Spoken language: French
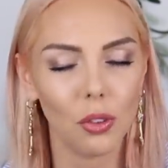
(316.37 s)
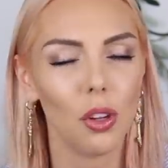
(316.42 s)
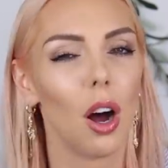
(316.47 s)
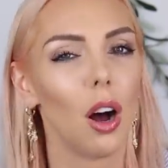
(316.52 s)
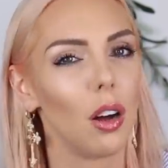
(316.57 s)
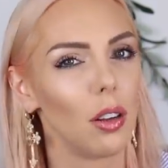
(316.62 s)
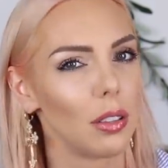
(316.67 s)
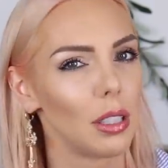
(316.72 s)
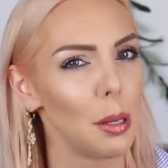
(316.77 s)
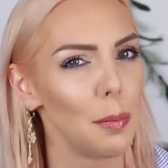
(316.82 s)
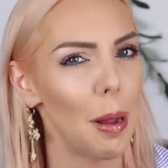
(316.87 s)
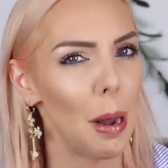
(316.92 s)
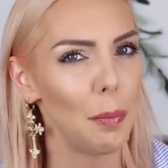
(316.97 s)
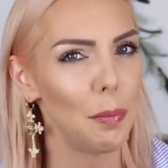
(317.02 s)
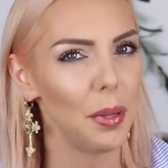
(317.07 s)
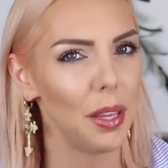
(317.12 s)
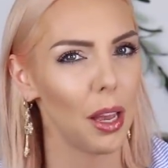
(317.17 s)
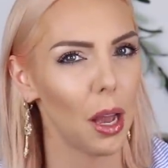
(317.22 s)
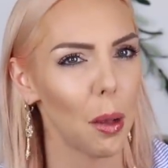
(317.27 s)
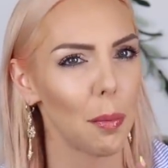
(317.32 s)
non, c'est pas
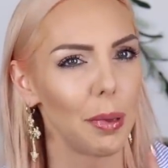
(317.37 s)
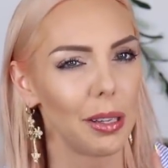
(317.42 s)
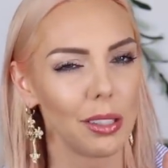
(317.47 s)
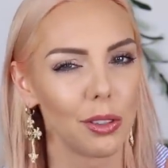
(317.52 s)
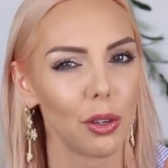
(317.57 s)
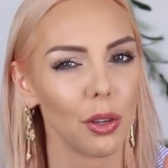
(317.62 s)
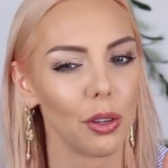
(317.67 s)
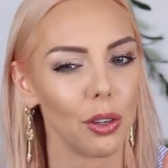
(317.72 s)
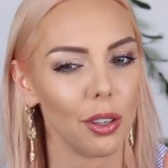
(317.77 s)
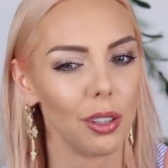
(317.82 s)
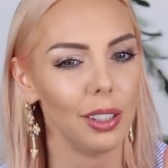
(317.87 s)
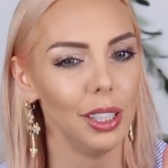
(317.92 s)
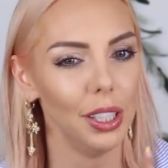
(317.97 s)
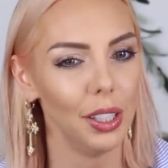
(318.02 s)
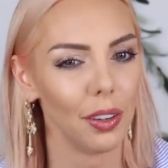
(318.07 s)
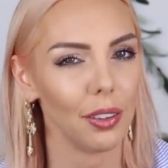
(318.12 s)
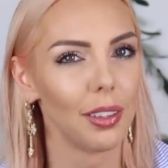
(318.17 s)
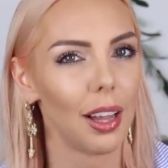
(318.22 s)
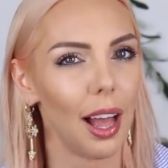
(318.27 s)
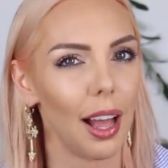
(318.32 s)
le pire parce que il
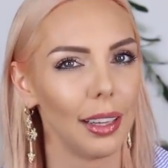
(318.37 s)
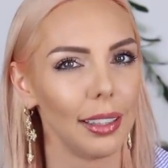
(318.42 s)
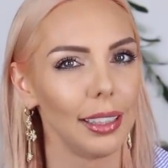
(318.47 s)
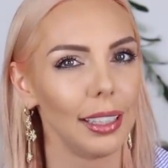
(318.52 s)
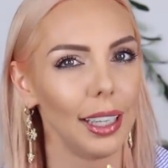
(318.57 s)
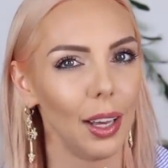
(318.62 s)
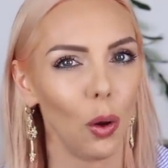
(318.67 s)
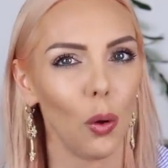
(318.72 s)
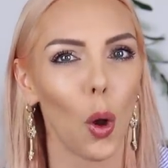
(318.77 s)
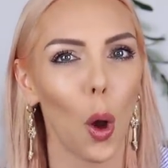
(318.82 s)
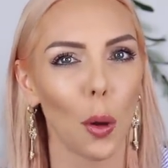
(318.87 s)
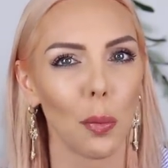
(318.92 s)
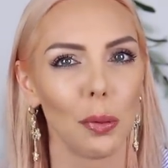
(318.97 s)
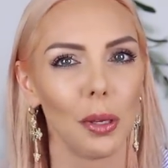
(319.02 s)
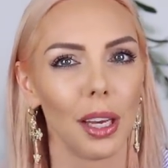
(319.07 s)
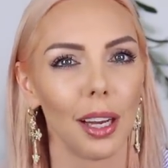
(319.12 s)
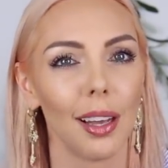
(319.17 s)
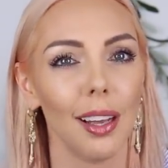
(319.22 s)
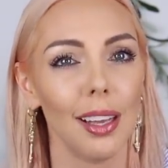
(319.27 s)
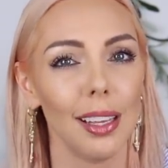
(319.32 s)
y en a un qui est encore
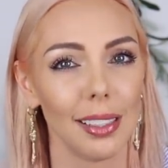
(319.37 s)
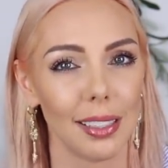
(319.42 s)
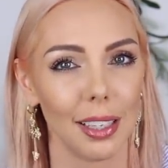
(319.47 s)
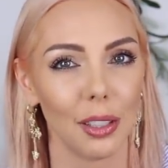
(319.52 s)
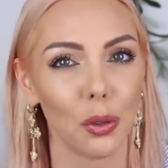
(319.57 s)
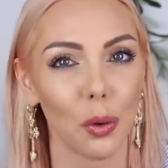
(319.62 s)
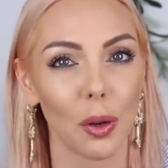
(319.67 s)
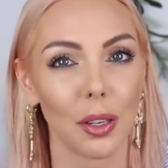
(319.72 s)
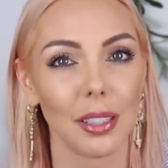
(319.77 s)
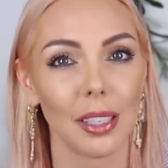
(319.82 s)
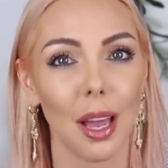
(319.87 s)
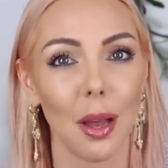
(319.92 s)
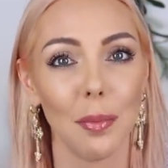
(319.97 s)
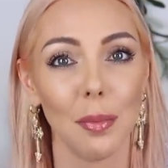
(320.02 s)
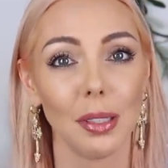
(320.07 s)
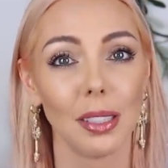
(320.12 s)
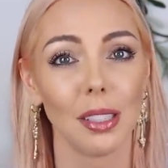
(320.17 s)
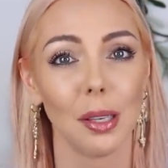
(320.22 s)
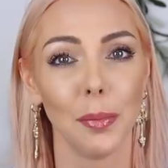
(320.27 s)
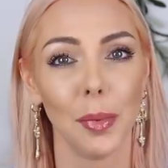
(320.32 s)
pire. C'est le
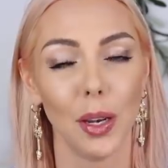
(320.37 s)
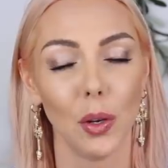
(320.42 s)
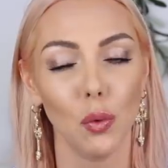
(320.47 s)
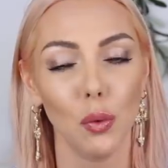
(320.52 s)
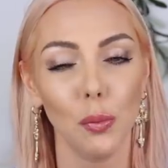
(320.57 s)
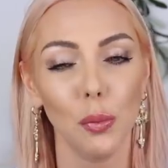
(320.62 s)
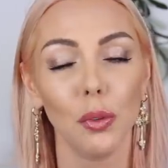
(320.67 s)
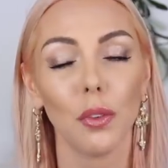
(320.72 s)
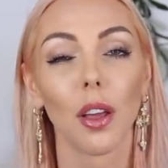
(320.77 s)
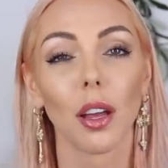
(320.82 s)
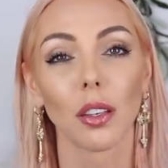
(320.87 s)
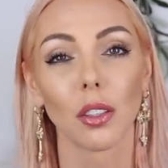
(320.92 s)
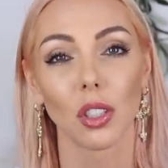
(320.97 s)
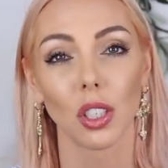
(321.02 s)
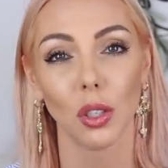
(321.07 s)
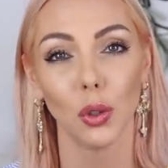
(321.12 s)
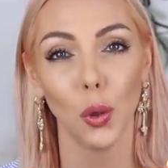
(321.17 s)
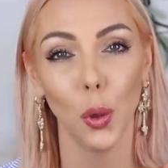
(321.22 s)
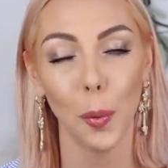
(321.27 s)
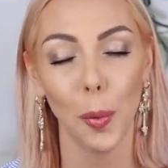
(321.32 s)
troisième, c'est mes loups boutins.
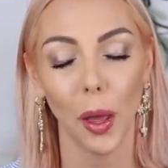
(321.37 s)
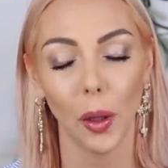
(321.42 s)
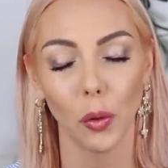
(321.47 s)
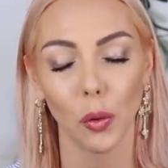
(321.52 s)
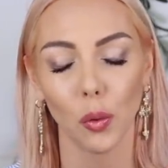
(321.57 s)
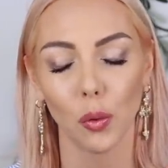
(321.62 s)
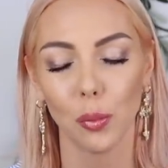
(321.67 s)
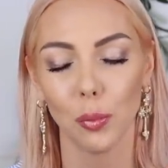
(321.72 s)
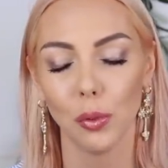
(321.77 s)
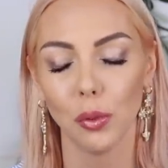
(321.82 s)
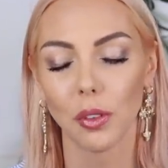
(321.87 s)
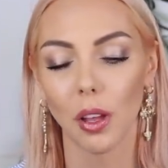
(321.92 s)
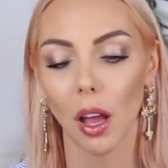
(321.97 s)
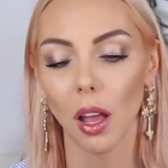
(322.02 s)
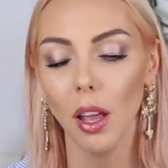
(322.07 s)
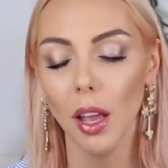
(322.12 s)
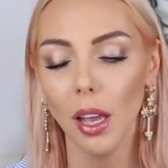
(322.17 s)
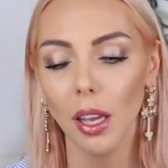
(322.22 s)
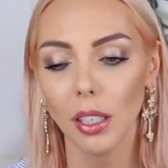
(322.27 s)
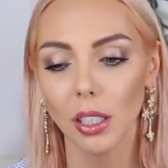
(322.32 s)
J'ai deux paires de loups boutins.